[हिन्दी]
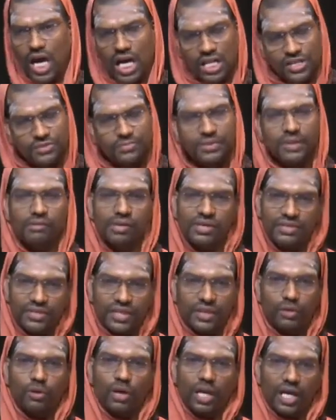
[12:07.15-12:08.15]
आज भी
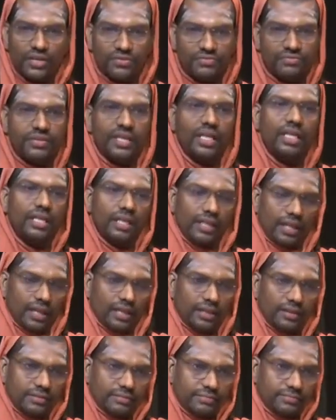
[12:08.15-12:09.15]
वैसे ही वो लाइफस्टाइल ही है